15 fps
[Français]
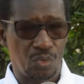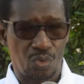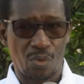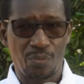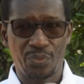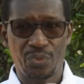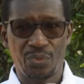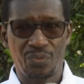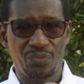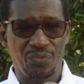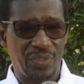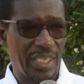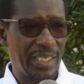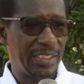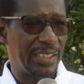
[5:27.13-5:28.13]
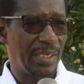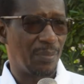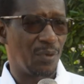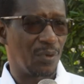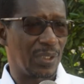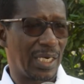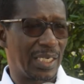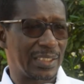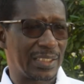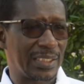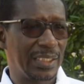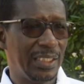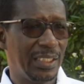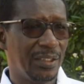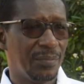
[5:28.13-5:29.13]
sommes une vieille
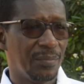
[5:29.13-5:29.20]
démocratie